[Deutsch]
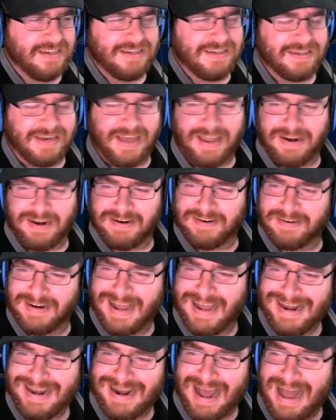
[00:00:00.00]
Nein,
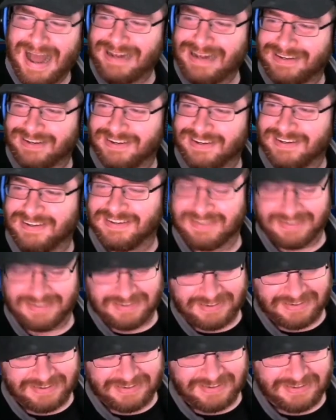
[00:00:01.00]
nein, halt!
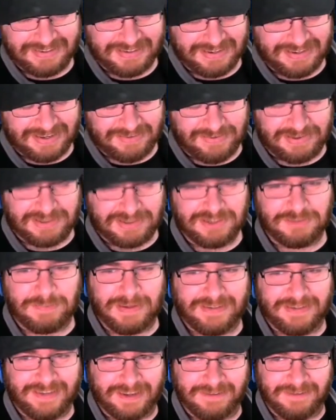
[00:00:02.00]
Es wird nicht
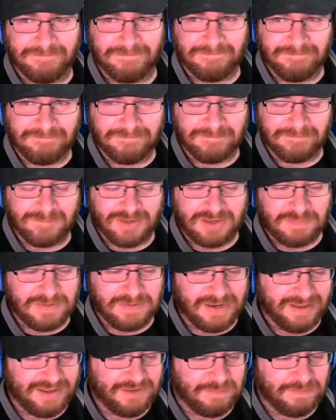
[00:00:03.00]
besser. Ich
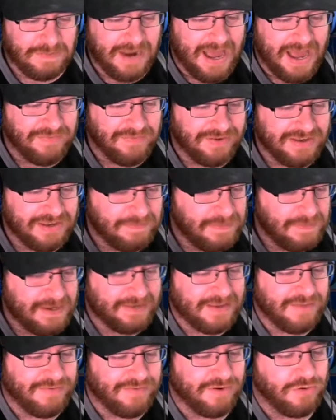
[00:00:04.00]
bin, ich bin einfach, ich bin
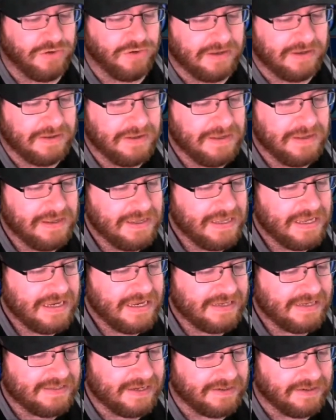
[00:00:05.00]
jetzt einfach ruhig.
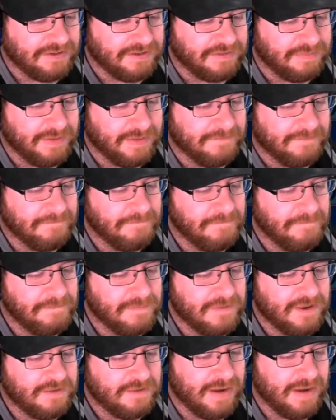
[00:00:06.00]
Ich sag nichts mehr.
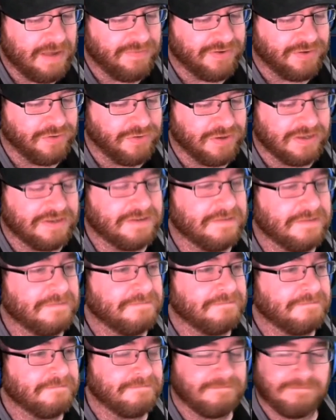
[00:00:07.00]
Ich bin einfach ruhig.
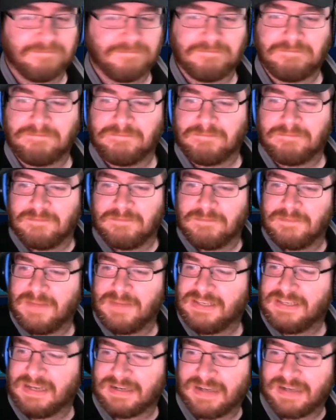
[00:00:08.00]

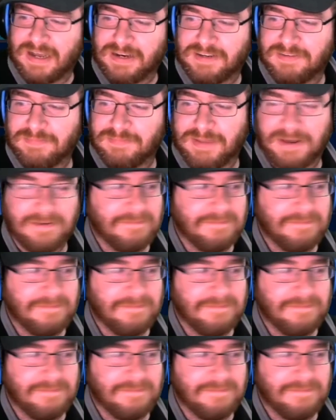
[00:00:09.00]
Ich sag gar nichts mehr.